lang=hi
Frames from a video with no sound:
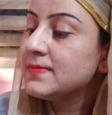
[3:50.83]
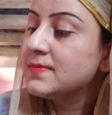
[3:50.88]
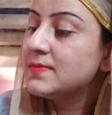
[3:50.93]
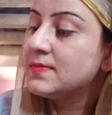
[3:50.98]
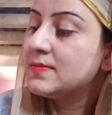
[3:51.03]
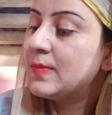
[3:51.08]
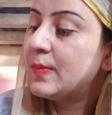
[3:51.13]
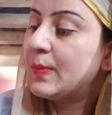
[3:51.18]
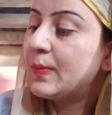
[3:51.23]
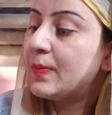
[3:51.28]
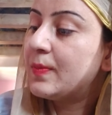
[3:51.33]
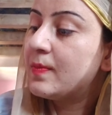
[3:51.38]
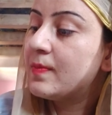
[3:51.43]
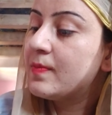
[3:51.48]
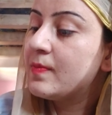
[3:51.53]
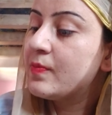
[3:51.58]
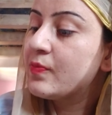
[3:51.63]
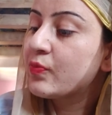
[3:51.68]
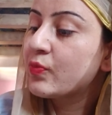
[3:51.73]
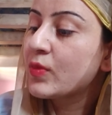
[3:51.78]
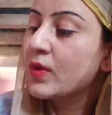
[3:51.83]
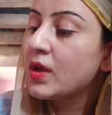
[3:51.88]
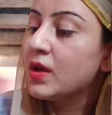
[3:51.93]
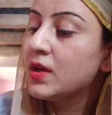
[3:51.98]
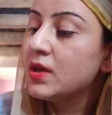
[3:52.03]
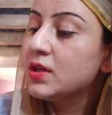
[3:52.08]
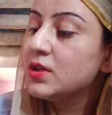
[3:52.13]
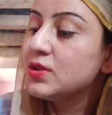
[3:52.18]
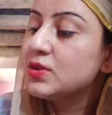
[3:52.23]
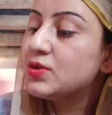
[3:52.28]
हम्म,
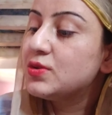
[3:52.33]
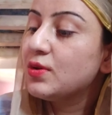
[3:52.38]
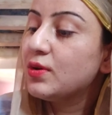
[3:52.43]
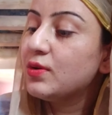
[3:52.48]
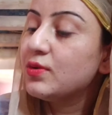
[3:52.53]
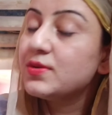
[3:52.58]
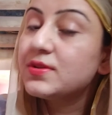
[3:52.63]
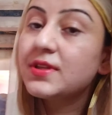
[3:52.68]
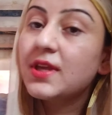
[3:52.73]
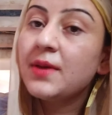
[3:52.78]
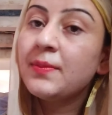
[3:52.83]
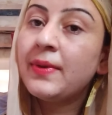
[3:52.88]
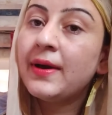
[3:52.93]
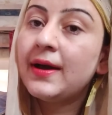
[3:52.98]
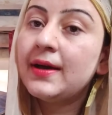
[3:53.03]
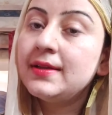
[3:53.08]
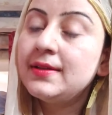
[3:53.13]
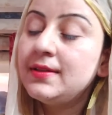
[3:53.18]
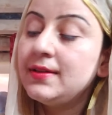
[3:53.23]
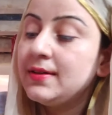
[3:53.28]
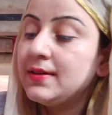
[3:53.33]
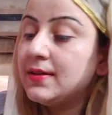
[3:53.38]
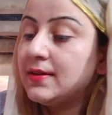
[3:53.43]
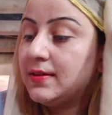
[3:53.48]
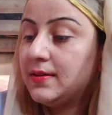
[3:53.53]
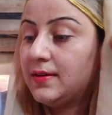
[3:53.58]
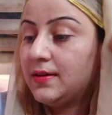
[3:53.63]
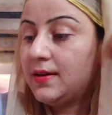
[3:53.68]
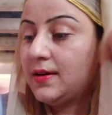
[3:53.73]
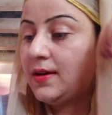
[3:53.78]
सो so, उसके बाद
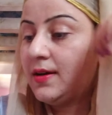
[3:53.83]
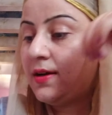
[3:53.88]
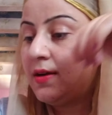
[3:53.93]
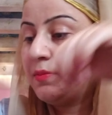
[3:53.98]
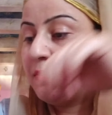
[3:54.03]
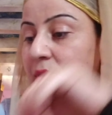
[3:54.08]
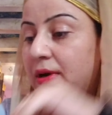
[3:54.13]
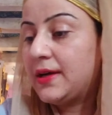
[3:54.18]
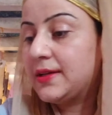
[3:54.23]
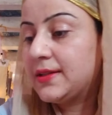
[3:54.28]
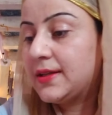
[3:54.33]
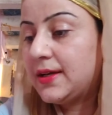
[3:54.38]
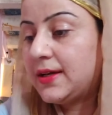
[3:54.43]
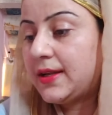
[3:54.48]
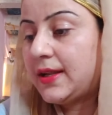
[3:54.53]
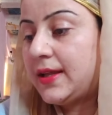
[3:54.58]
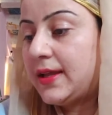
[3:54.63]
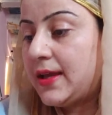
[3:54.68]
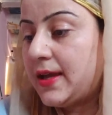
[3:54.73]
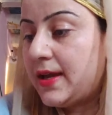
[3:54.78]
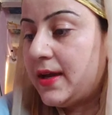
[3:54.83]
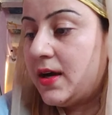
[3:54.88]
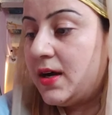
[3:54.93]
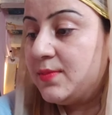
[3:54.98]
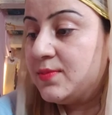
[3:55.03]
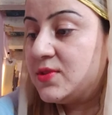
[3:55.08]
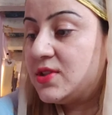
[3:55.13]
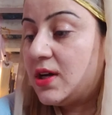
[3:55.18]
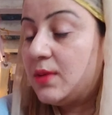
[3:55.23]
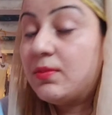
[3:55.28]
हम बात करेंगे
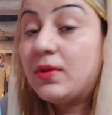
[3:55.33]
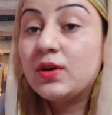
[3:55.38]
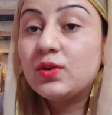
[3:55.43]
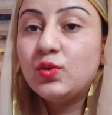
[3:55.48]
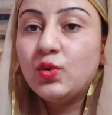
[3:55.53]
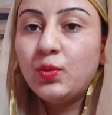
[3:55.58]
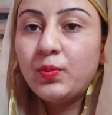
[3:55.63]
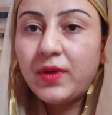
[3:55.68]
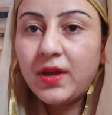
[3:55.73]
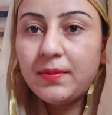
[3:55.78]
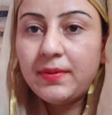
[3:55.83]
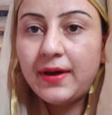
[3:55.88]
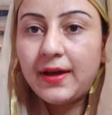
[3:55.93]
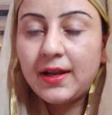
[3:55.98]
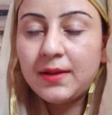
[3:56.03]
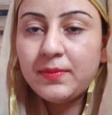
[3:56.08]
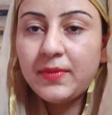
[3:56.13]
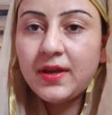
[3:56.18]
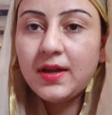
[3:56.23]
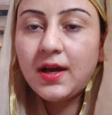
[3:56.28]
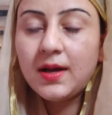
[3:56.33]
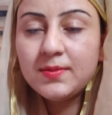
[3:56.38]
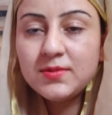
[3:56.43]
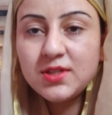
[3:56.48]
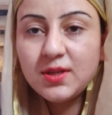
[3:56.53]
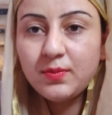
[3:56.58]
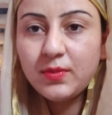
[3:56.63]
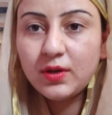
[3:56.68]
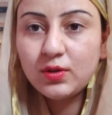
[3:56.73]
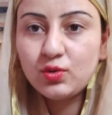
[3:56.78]
हमजा मखदूम के बारे में
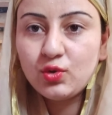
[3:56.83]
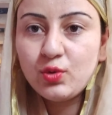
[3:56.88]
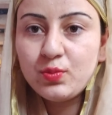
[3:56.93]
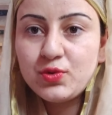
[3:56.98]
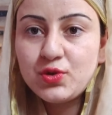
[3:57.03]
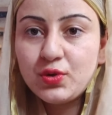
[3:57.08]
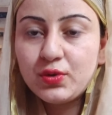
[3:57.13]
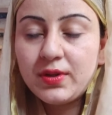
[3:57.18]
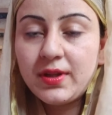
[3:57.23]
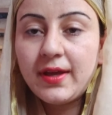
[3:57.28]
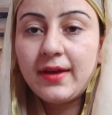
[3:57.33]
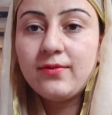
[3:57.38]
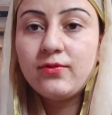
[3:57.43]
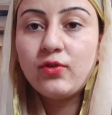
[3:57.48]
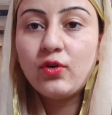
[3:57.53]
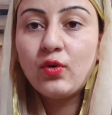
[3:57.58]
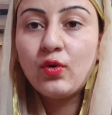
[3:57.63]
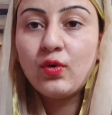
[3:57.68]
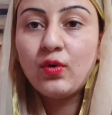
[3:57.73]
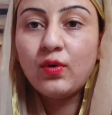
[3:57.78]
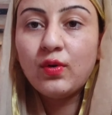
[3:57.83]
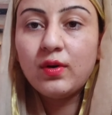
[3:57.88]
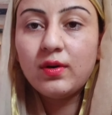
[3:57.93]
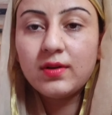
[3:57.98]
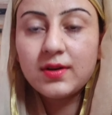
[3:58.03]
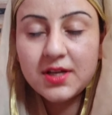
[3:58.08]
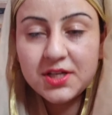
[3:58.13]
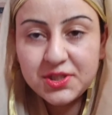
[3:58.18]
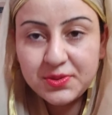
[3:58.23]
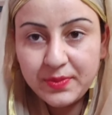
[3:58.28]
हमजा मखदूम जो थे वो
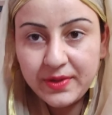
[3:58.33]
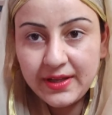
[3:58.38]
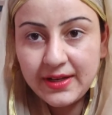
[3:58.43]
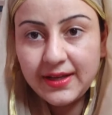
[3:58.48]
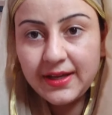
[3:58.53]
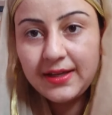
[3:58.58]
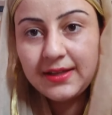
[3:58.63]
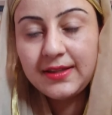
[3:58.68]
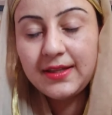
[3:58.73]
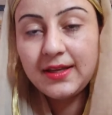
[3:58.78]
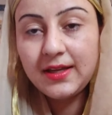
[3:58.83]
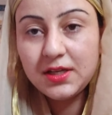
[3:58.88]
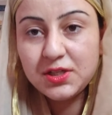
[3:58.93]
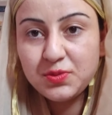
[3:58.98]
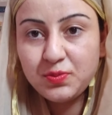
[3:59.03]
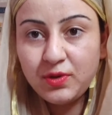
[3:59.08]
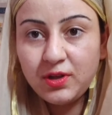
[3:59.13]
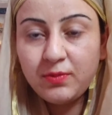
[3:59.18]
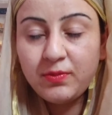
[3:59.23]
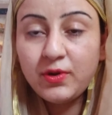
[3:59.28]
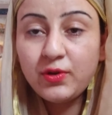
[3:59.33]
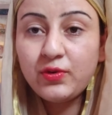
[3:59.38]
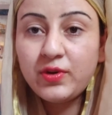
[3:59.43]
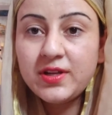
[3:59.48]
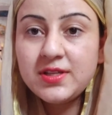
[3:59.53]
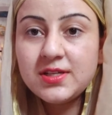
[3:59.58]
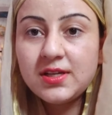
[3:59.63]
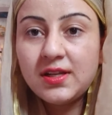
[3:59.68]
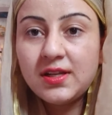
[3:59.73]
कश्मीर के ही थे कश्मीर में उन्होंने